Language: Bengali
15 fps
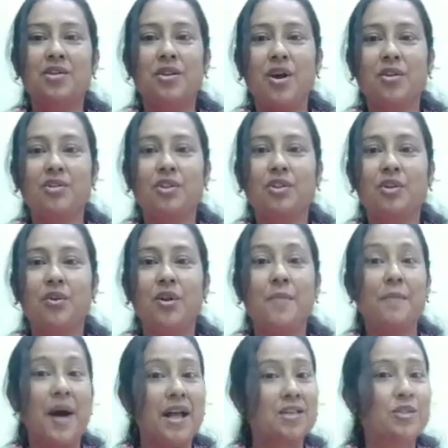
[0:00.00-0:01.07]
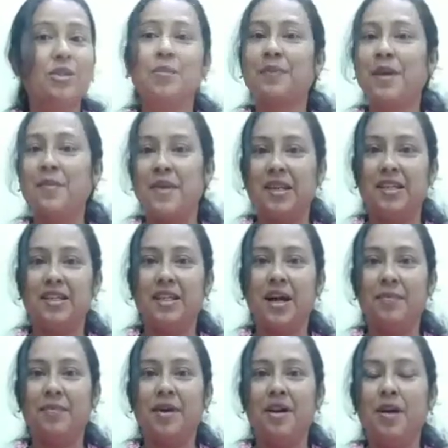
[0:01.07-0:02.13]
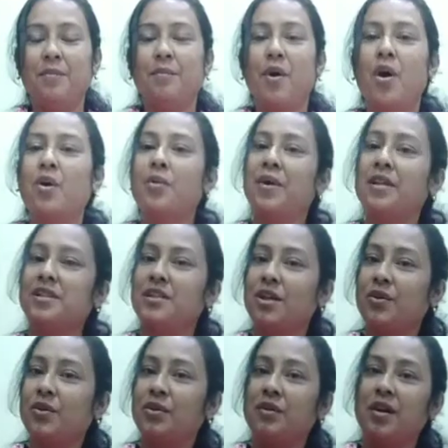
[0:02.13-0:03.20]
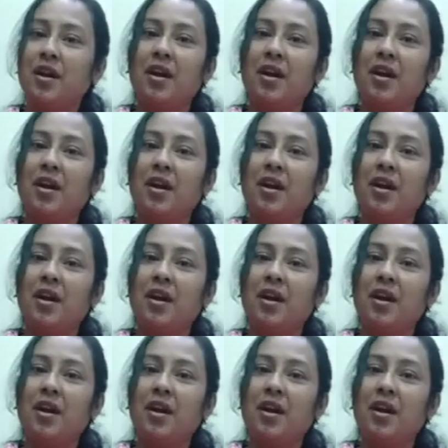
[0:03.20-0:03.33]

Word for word: সংযত করে বাস্তবকে মেনে নিলাম ভগবান যখন